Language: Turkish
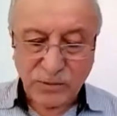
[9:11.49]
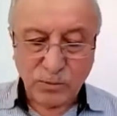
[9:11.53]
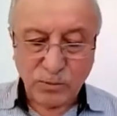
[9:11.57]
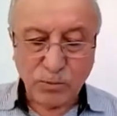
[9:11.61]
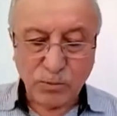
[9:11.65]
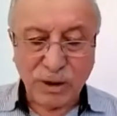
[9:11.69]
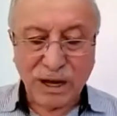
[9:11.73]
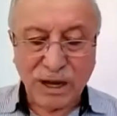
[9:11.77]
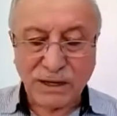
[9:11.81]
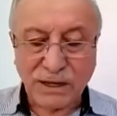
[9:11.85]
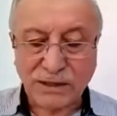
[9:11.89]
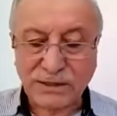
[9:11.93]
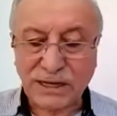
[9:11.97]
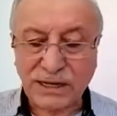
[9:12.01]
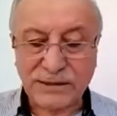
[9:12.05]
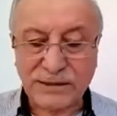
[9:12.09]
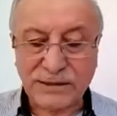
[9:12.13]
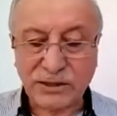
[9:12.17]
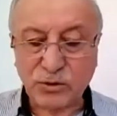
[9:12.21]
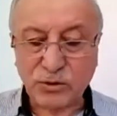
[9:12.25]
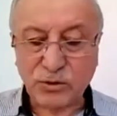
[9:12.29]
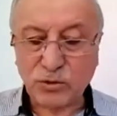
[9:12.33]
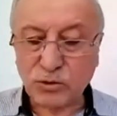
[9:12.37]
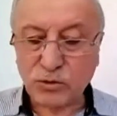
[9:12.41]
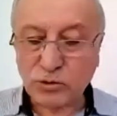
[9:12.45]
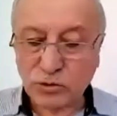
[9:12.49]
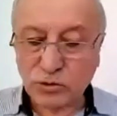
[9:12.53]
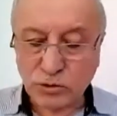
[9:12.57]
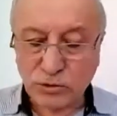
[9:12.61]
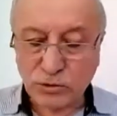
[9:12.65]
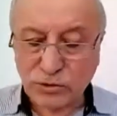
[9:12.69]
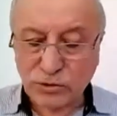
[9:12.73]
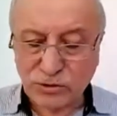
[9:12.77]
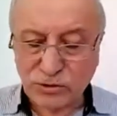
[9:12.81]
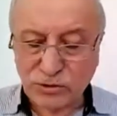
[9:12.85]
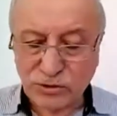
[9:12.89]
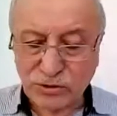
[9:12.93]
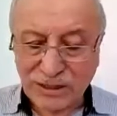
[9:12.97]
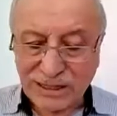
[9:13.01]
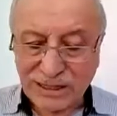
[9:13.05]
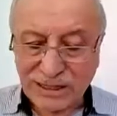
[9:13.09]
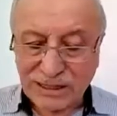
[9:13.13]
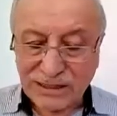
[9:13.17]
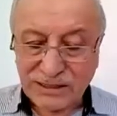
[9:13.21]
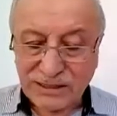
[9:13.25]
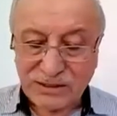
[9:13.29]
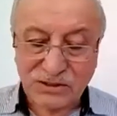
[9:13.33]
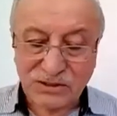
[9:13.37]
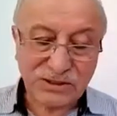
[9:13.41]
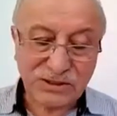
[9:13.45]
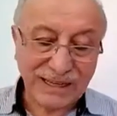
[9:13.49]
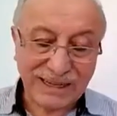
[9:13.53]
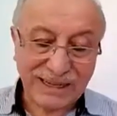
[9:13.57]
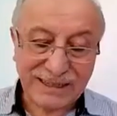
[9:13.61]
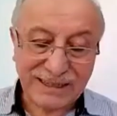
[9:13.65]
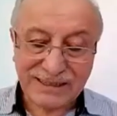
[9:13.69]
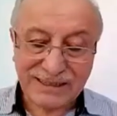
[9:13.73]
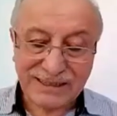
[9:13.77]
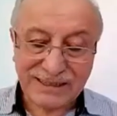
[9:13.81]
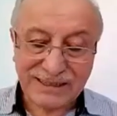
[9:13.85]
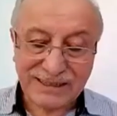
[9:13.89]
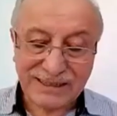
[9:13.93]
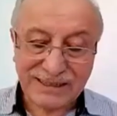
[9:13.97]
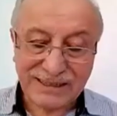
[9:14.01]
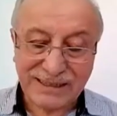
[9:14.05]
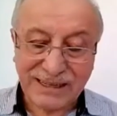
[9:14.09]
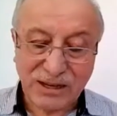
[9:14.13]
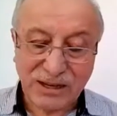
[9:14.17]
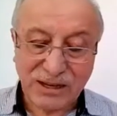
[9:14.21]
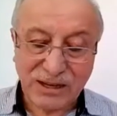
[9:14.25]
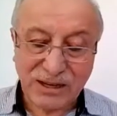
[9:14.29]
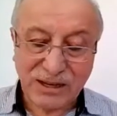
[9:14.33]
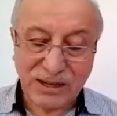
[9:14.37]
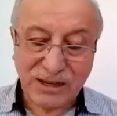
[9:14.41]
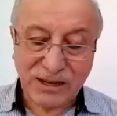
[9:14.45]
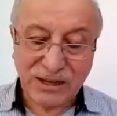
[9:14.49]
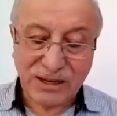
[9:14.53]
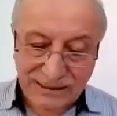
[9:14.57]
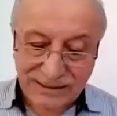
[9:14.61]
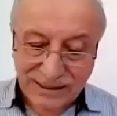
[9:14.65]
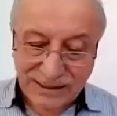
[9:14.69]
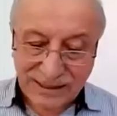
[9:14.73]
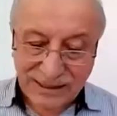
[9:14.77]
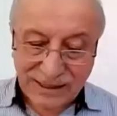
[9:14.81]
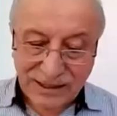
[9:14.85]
Bazen de küçülür, zerreye benzer.